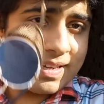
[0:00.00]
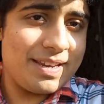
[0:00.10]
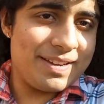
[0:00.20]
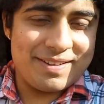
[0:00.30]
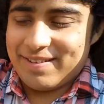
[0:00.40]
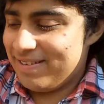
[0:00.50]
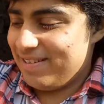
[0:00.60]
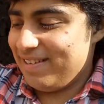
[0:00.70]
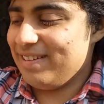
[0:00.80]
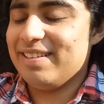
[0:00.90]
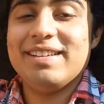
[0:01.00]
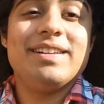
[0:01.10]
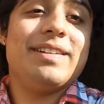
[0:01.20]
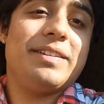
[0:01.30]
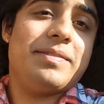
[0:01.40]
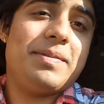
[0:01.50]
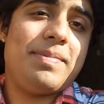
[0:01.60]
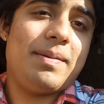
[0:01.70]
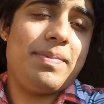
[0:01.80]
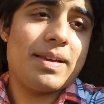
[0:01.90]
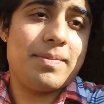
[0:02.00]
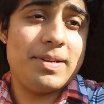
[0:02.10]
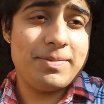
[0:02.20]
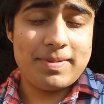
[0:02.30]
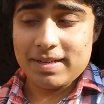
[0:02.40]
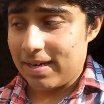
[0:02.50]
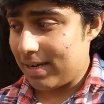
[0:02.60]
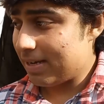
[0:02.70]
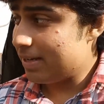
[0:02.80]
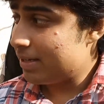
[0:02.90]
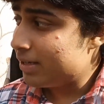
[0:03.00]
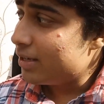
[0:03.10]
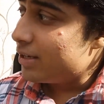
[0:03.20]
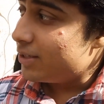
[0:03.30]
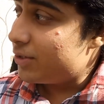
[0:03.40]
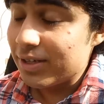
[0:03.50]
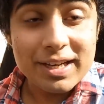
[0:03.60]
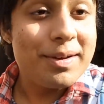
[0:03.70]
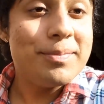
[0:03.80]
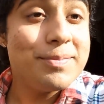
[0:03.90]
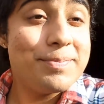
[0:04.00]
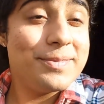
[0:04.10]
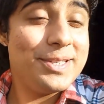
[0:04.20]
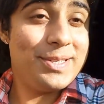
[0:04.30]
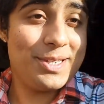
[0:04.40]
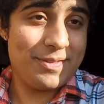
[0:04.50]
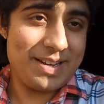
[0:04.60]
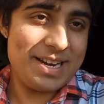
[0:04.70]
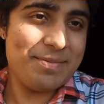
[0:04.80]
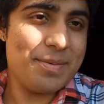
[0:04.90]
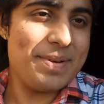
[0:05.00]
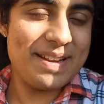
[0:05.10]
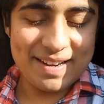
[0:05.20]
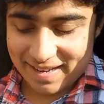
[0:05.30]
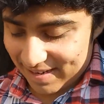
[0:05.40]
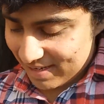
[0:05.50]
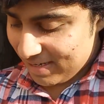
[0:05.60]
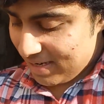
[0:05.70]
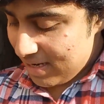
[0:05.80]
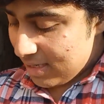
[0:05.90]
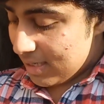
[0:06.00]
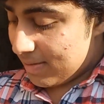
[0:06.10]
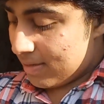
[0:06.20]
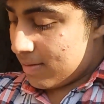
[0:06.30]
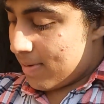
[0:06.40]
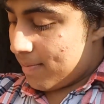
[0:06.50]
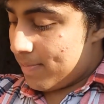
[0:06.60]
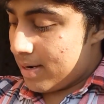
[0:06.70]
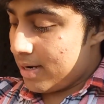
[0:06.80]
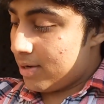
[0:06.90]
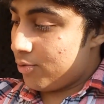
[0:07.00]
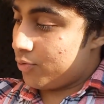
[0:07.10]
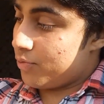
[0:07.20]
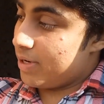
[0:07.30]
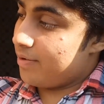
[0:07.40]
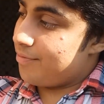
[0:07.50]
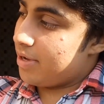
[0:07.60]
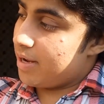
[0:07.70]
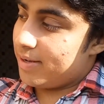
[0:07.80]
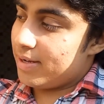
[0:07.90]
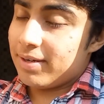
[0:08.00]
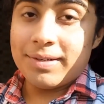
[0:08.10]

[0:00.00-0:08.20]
हाँ ये मेरे पापा के बचपन का है जो कि हम जवानी में पहन रहे हैं ये मेरे पापा ने खुद को ही गिफ्ट दिया था